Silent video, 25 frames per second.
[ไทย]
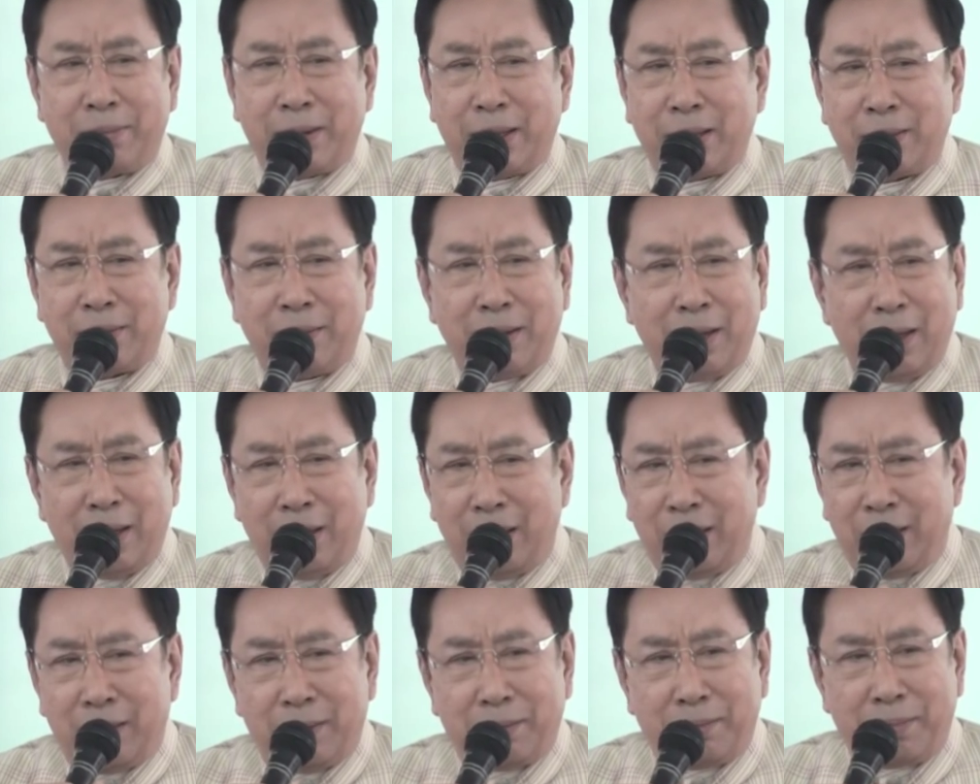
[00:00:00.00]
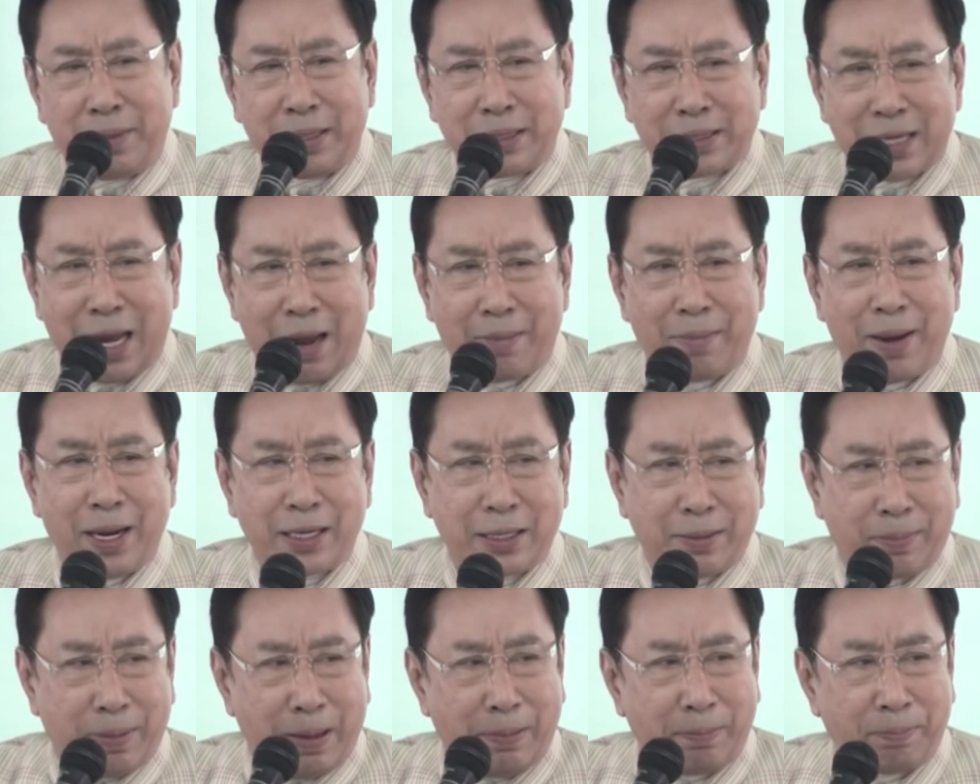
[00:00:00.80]
มันไม่สา
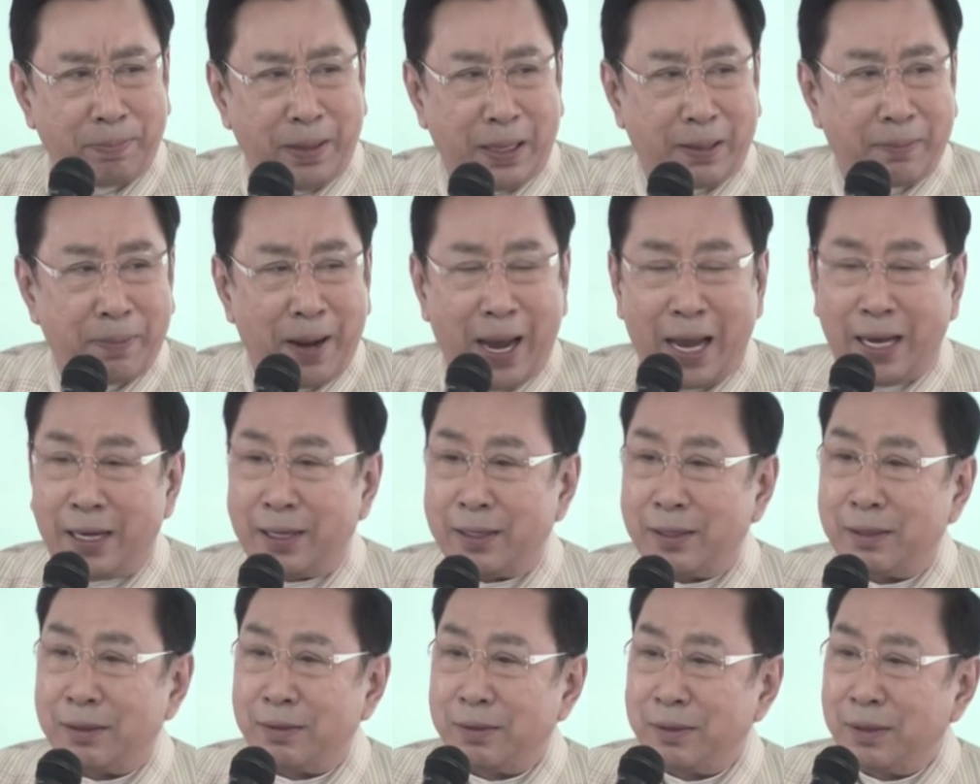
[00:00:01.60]
มารถจะเป็นปึกแผ่น